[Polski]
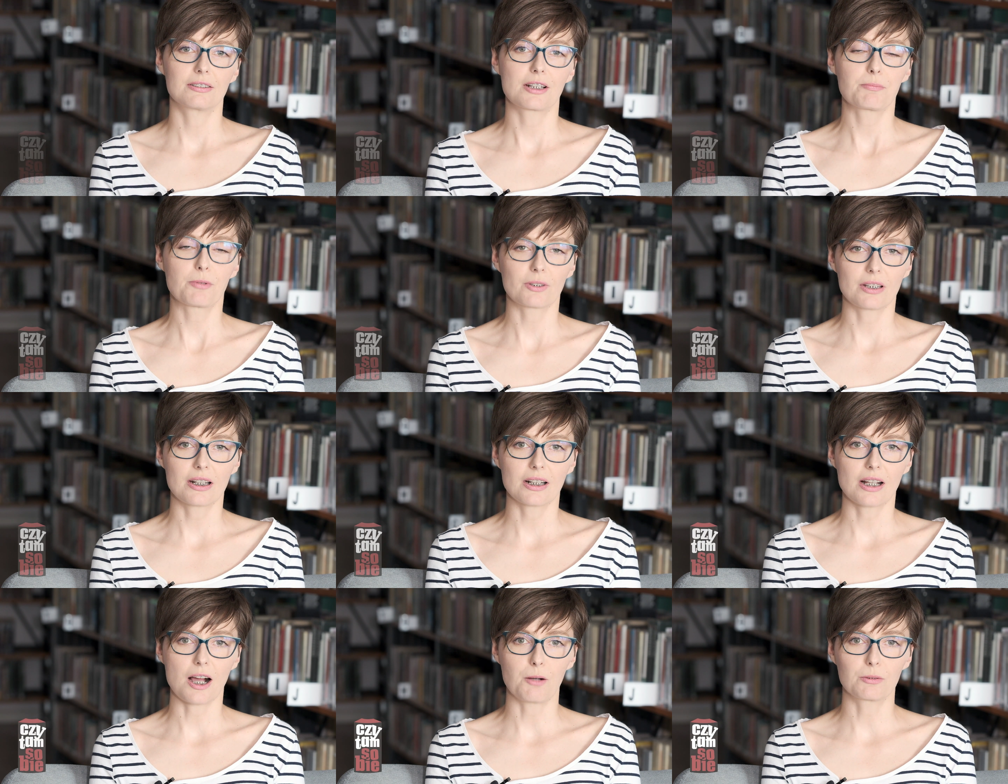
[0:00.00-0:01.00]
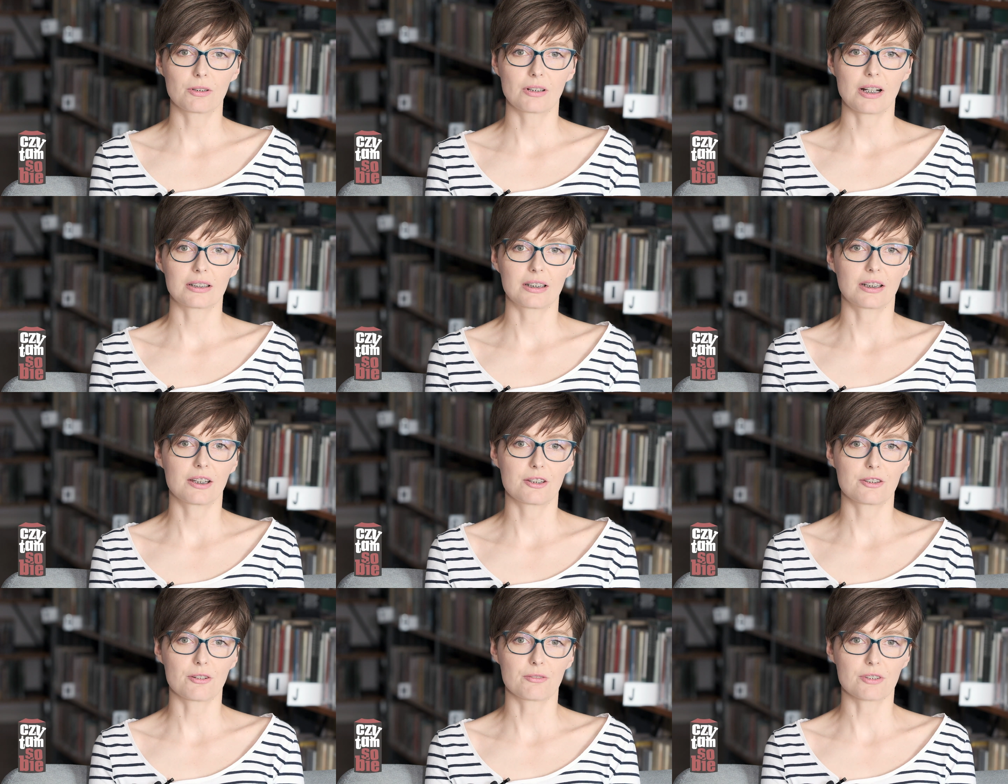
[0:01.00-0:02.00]
y, reporterka, autorka takich
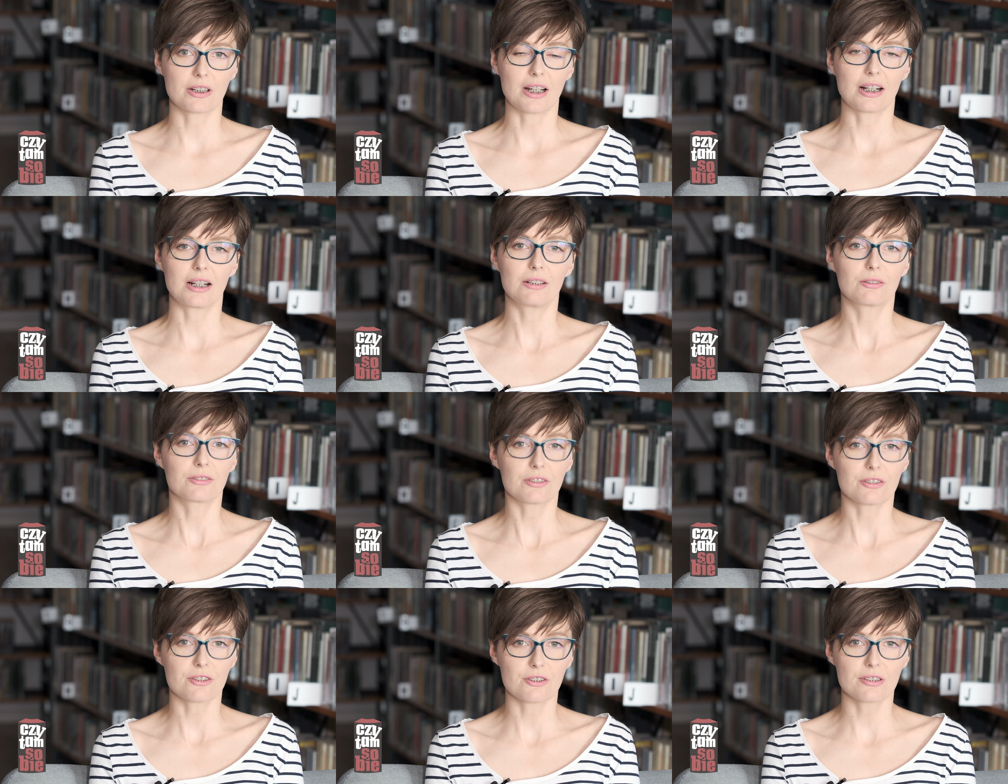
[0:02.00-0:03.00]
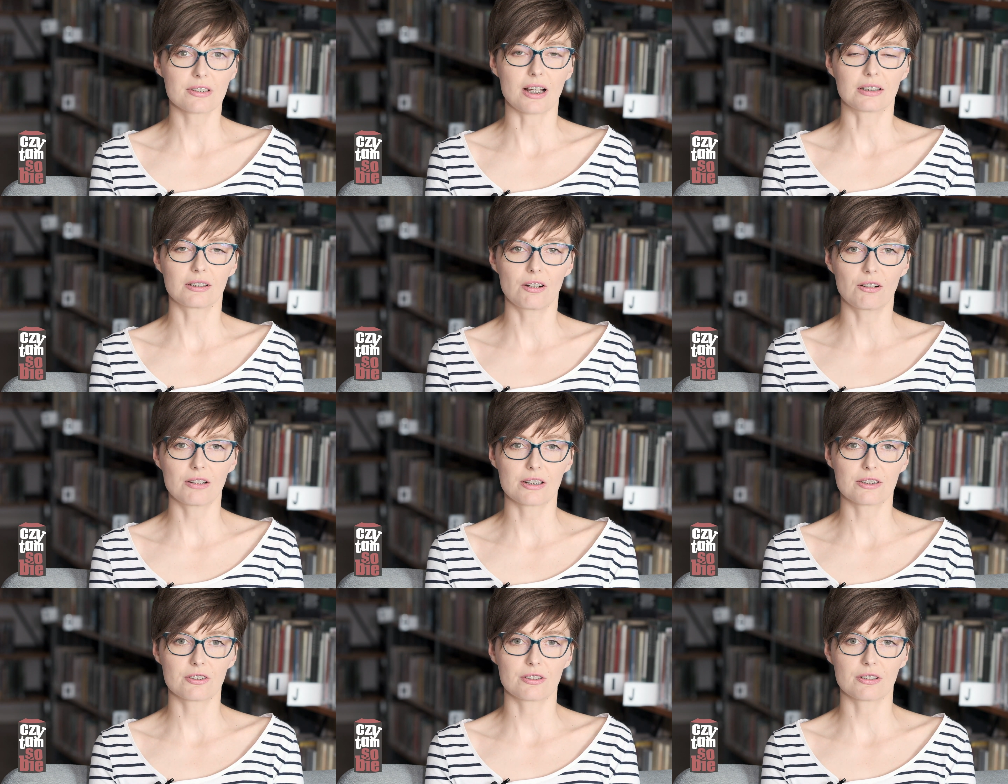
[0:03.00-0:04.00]
książek jak Londyńczycy,
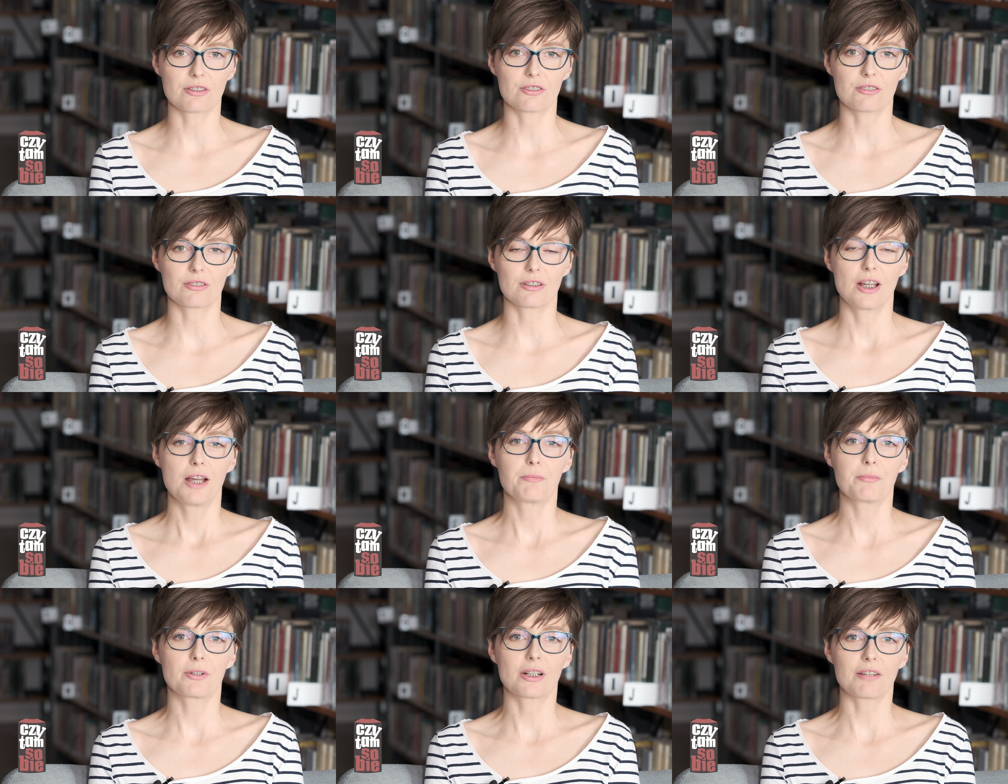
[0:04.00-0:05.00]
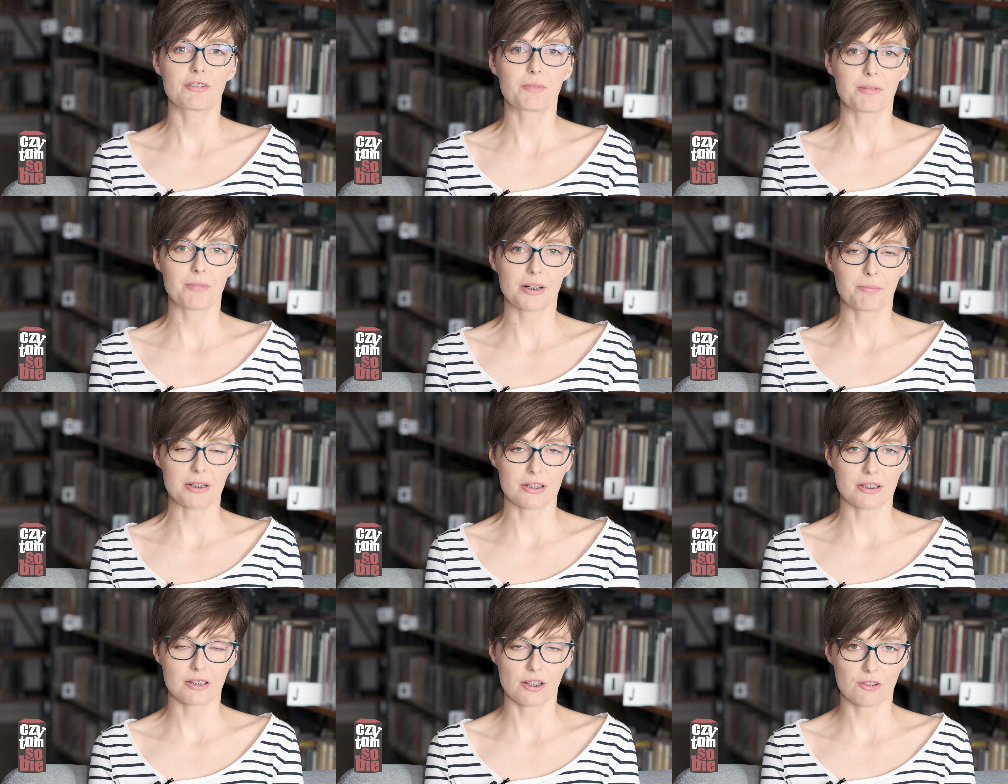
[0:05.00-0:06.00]
Angole czy też y, biografii Barbary
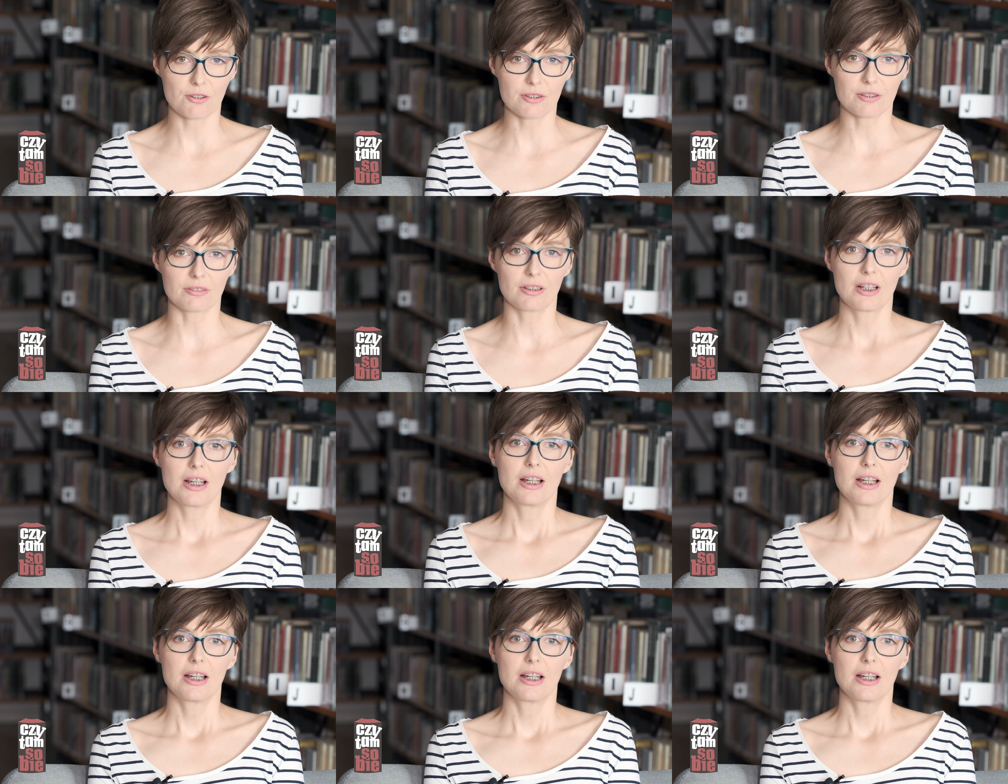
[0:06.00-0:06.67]
Piaseckiej-Johnson,